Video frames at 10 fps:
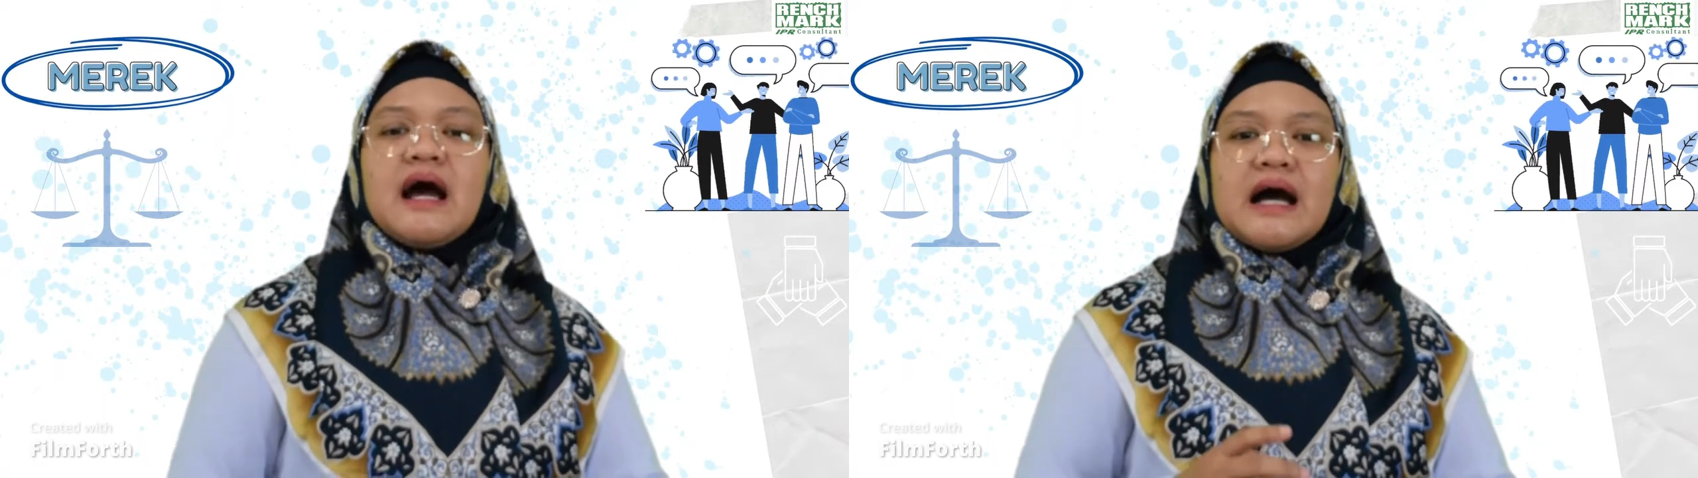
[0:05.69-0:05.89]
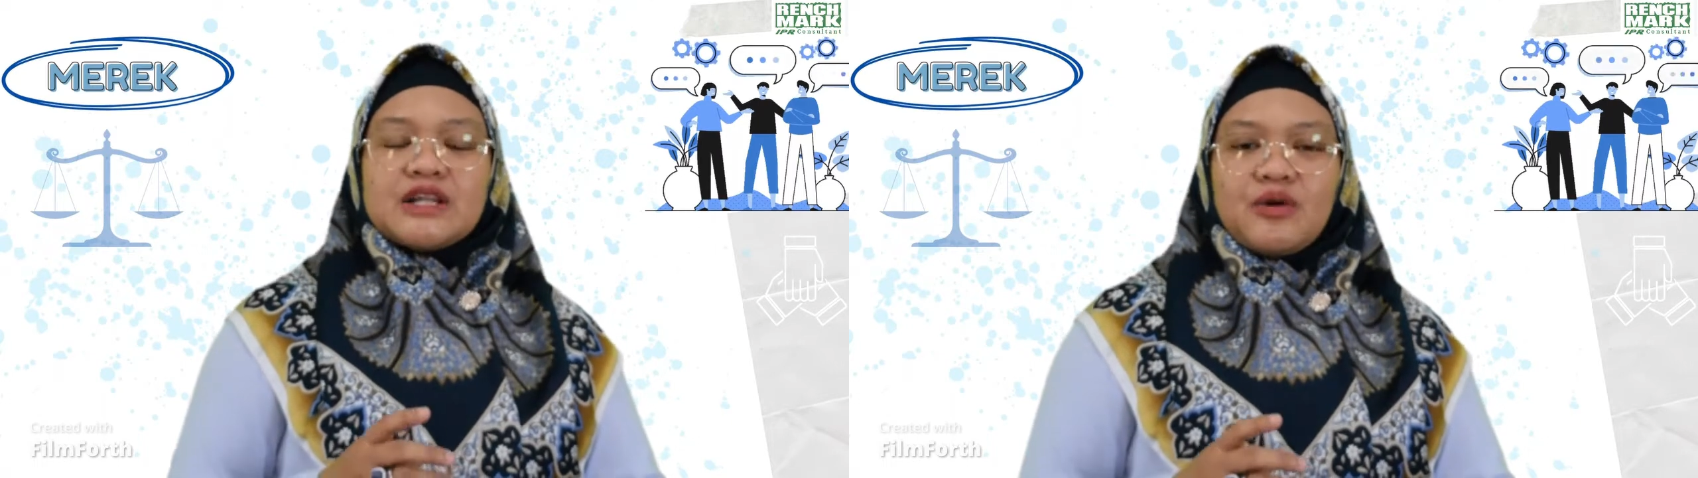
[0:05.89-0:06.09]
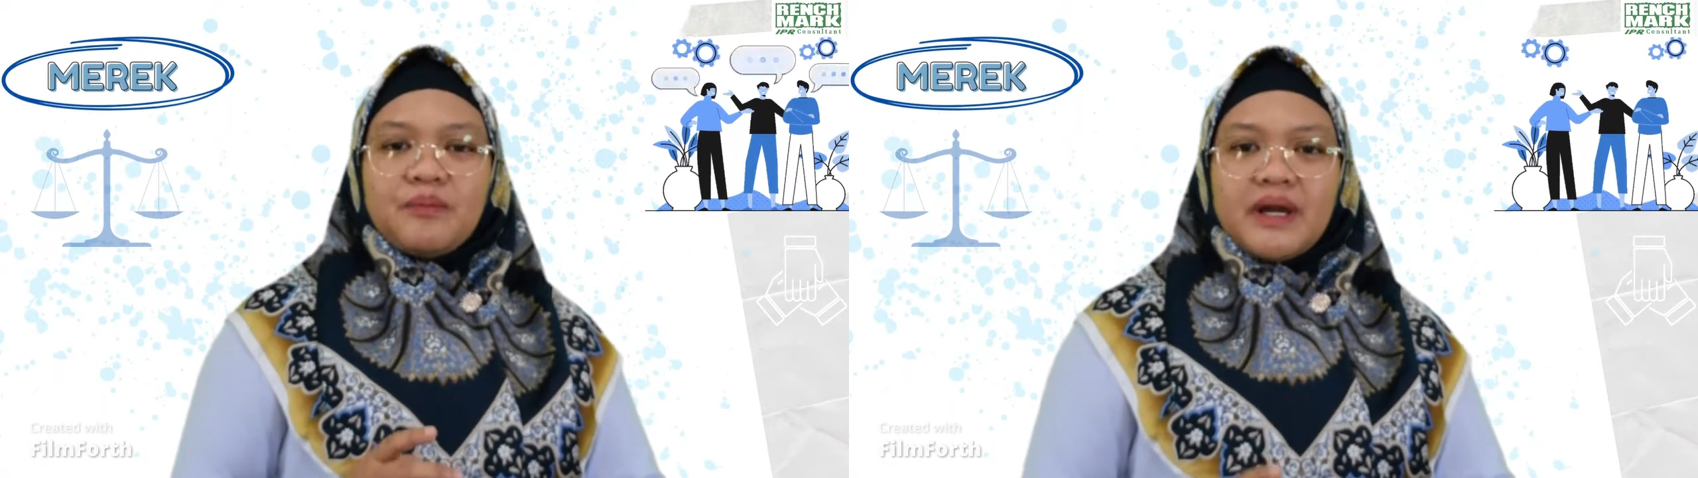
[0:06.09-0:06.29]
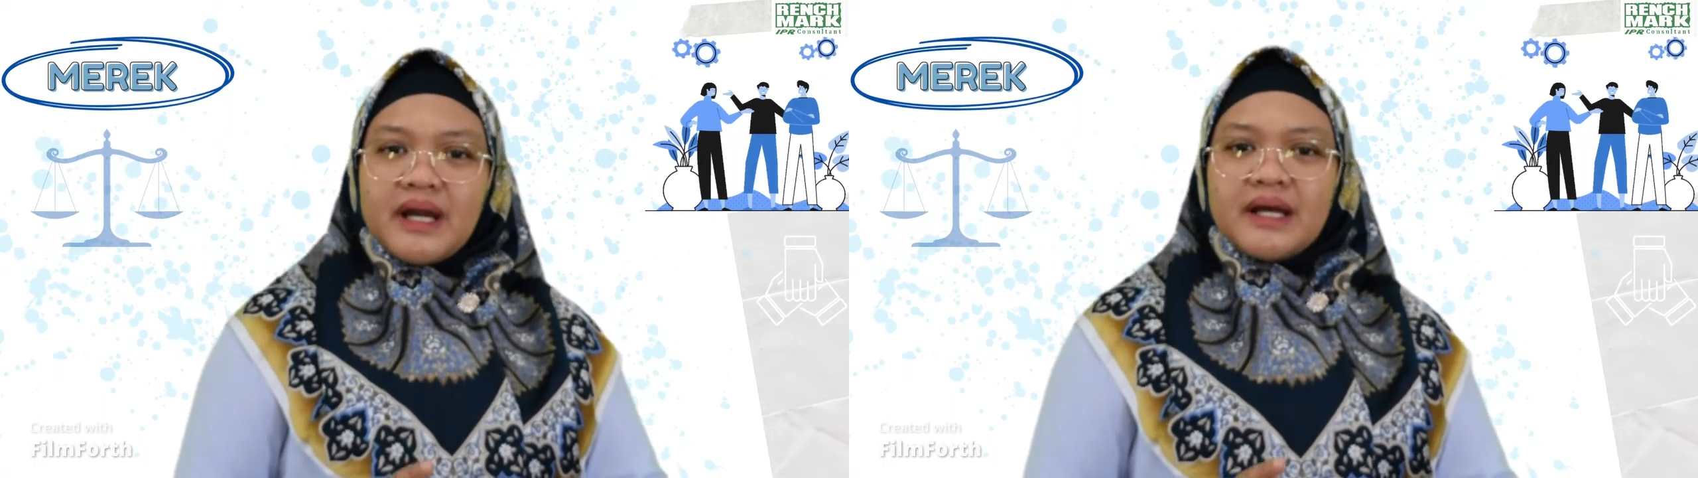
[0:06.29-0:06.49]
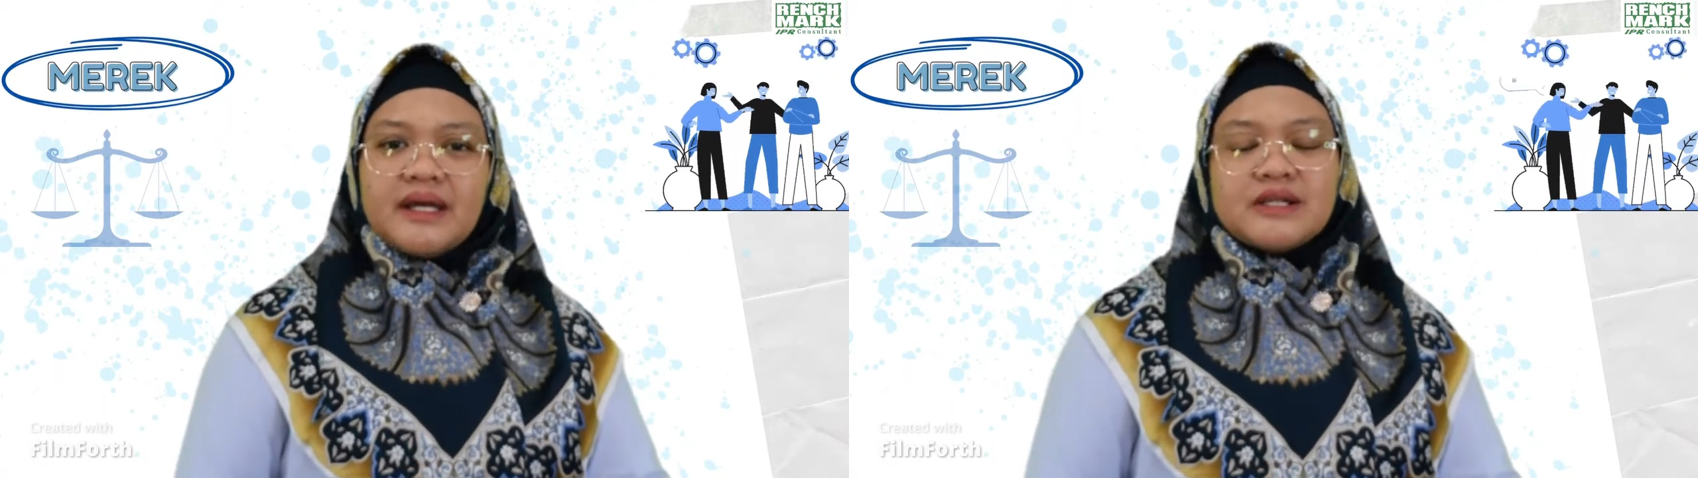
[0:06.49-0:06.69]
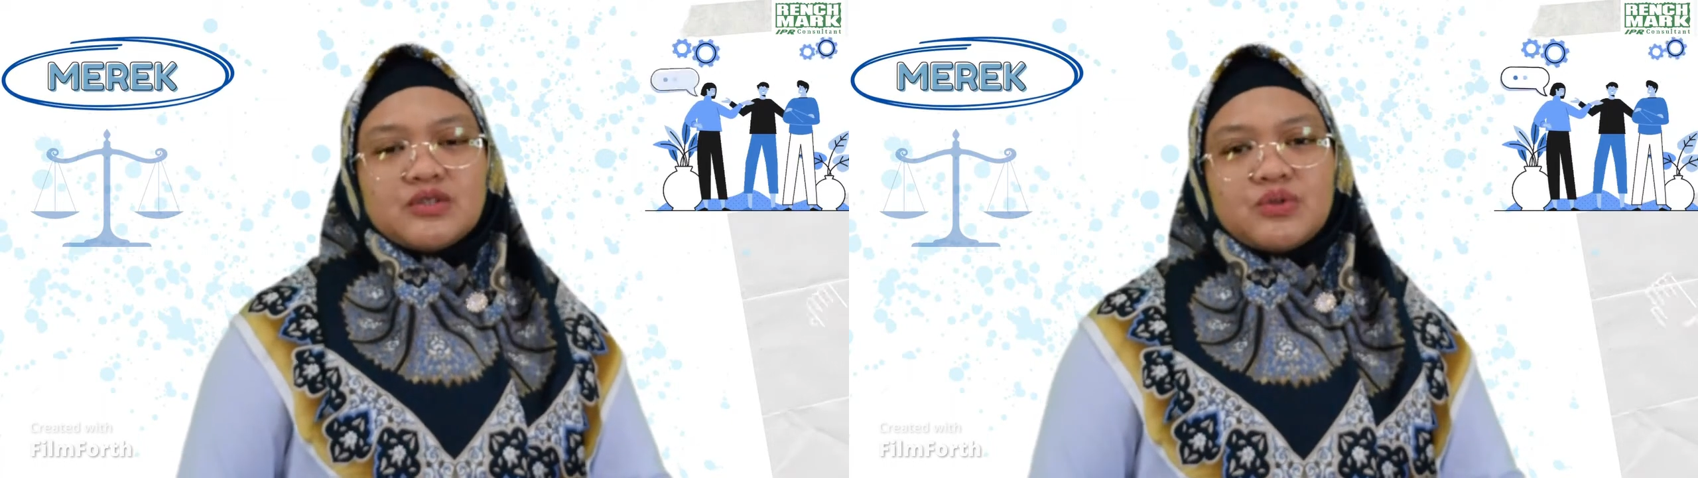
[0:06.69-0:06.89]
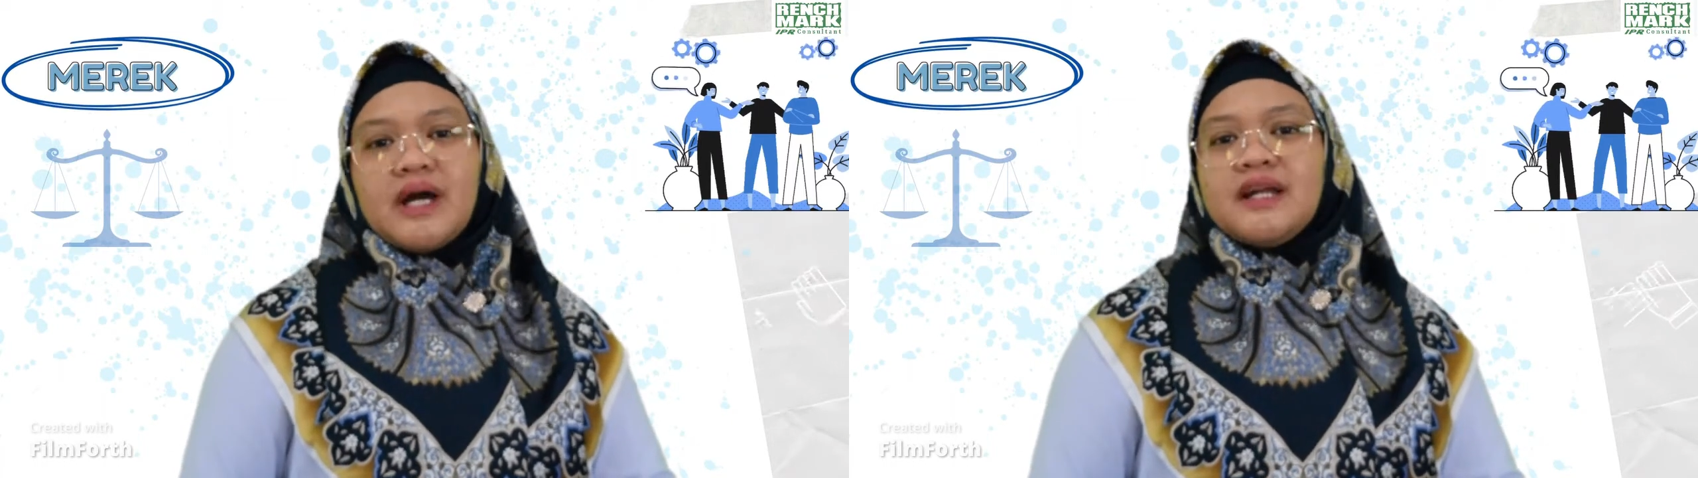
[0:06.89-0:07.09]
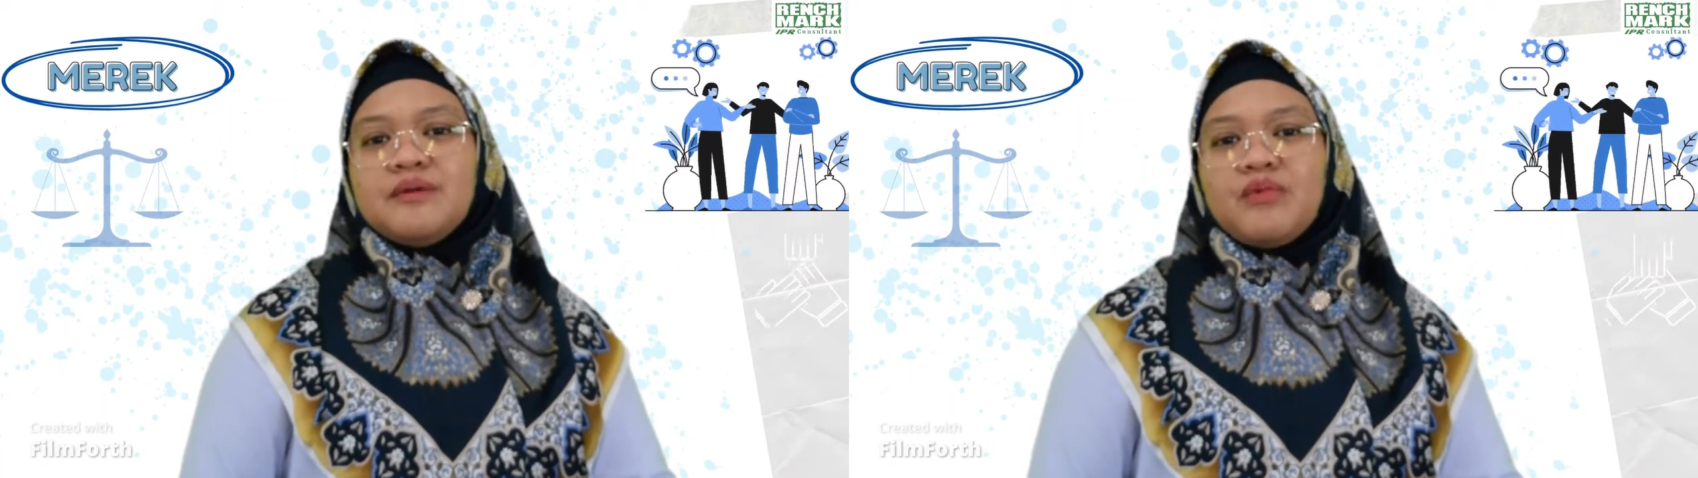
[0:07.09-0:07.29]
atau merek yang
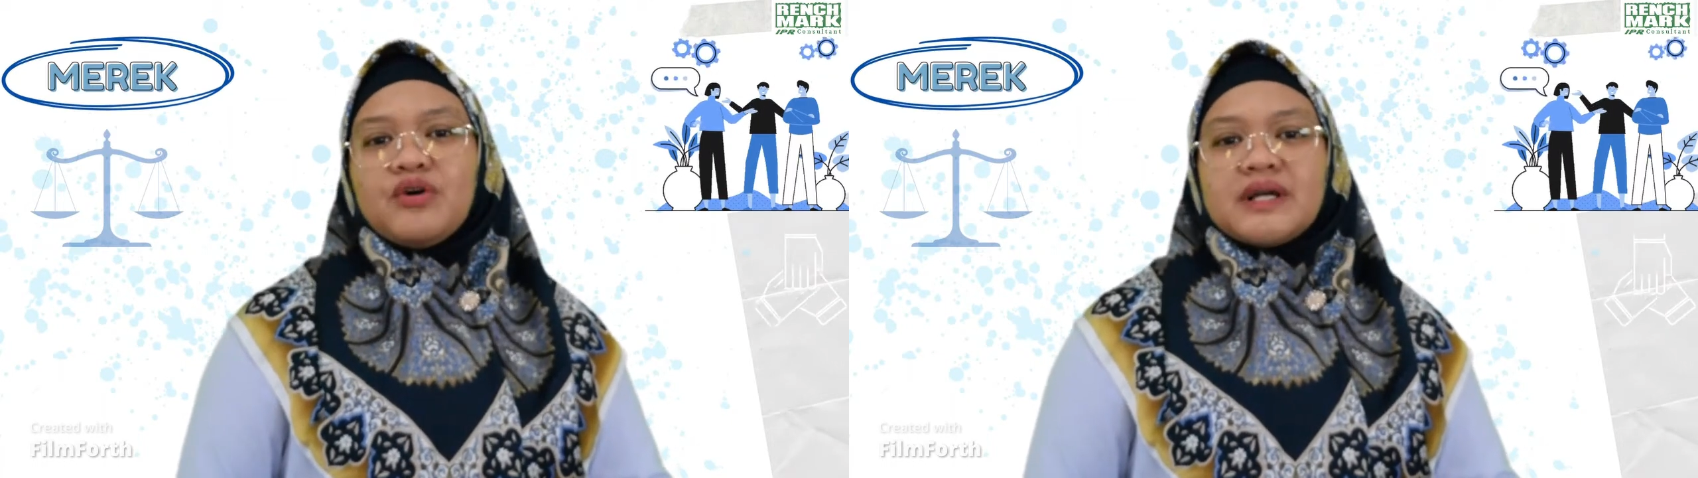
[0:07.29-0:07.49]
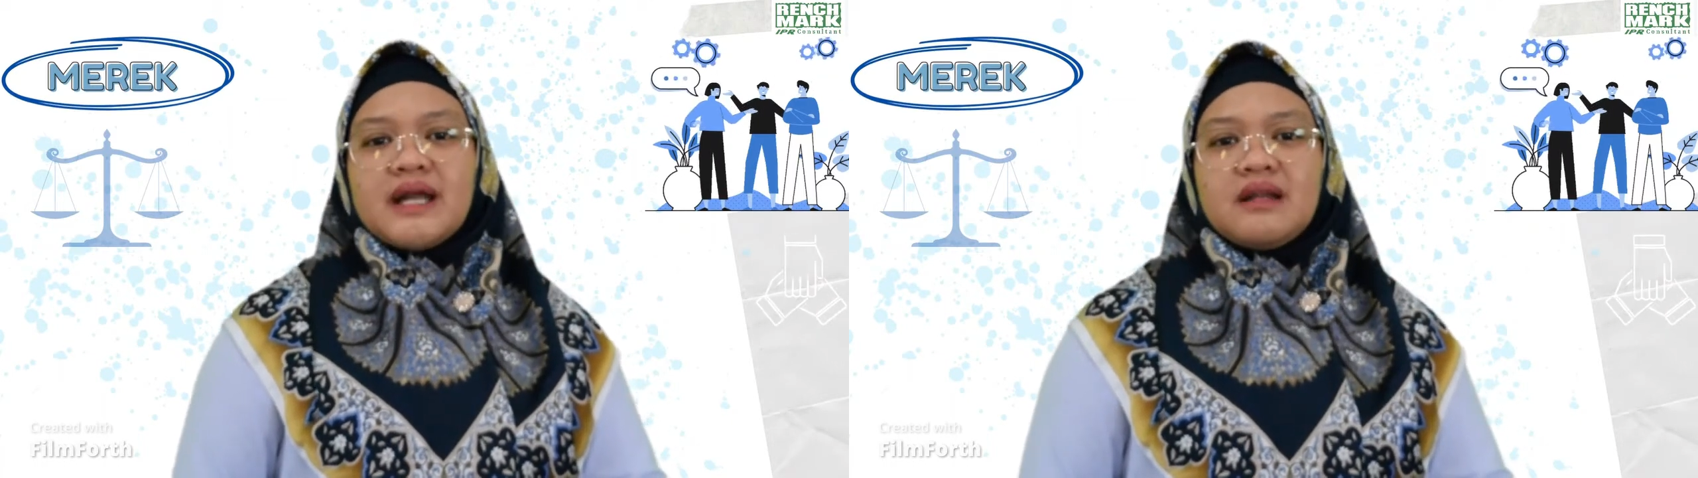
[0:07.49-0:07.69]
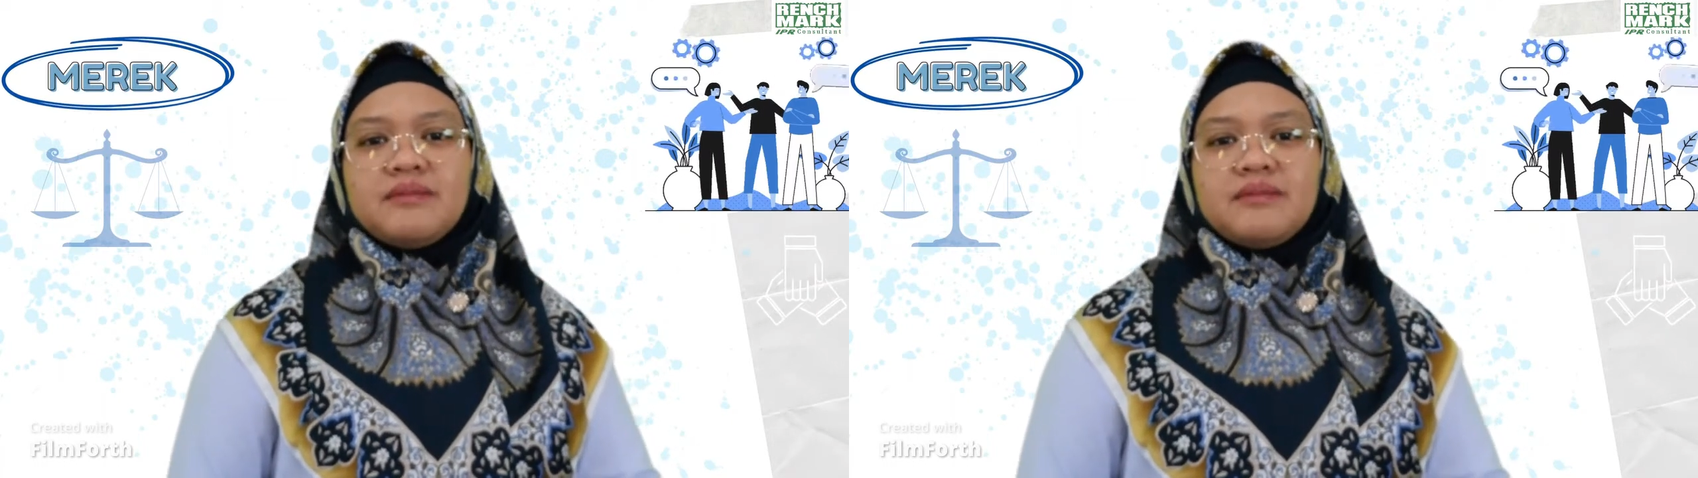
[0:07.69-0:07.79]
sudah dimohonkan